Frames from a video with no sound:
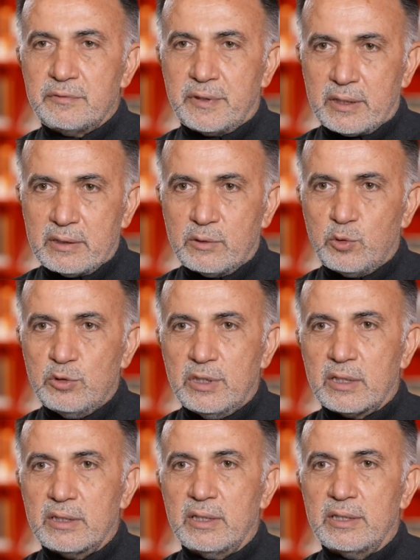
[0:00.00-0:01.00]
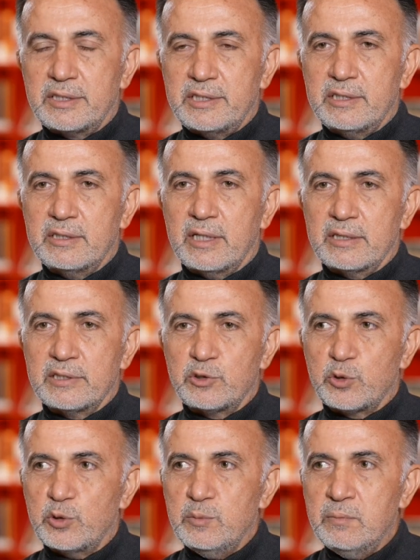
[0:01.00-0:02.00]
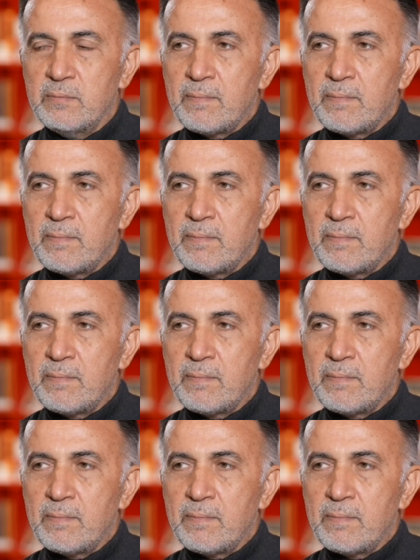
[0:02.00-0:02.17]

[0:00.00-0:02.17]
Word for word: farklı konularda şiirler yazıyordum.